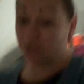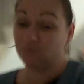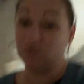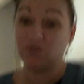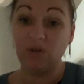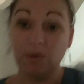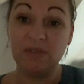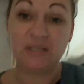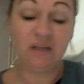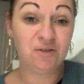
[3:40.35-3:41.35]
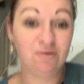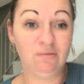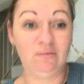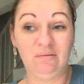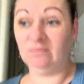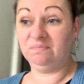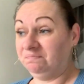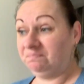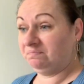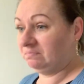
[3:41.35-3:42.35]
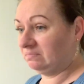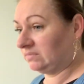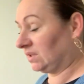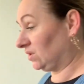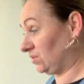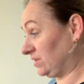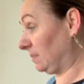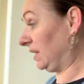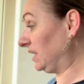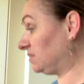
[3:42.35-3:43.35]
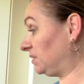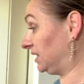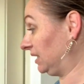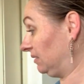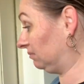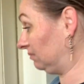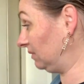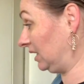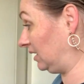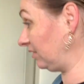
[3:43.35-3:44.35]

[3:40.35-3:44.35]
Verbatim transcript: je me sens comme ça. Je je sais pas l'expliquer. Mais